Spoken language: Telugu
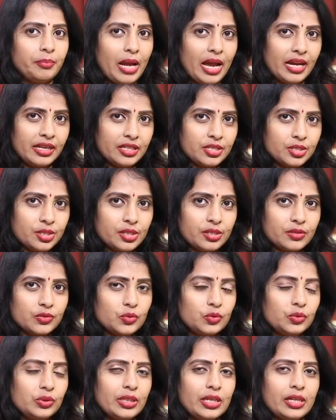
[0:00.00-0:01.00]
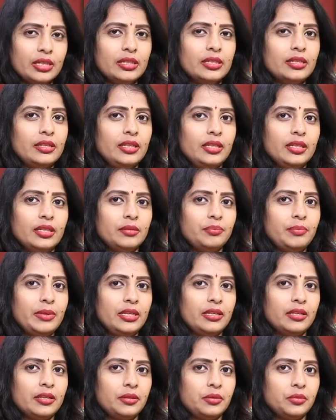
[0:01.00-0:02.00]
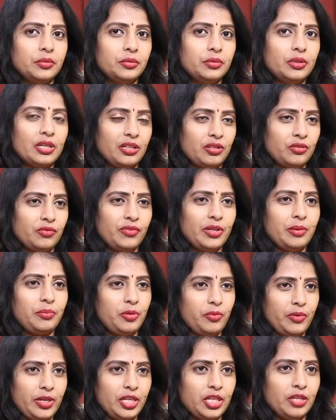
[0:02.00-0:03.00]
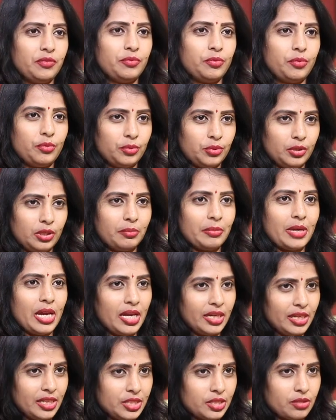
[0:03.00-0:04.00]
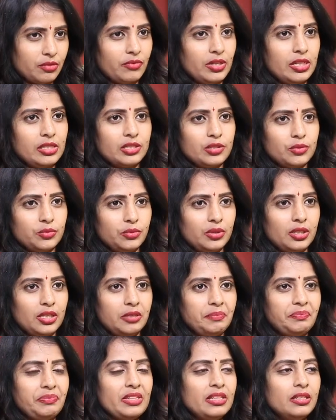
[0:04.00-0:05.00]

మ్యారేజ్ చేసుకుంటా అని రింగ్ పెట్టాడు నాకు ఫిఫ్ ట్వంటీ ఫోర్త్న మ్యారేజ్ అవ్వాల్సి ఉంది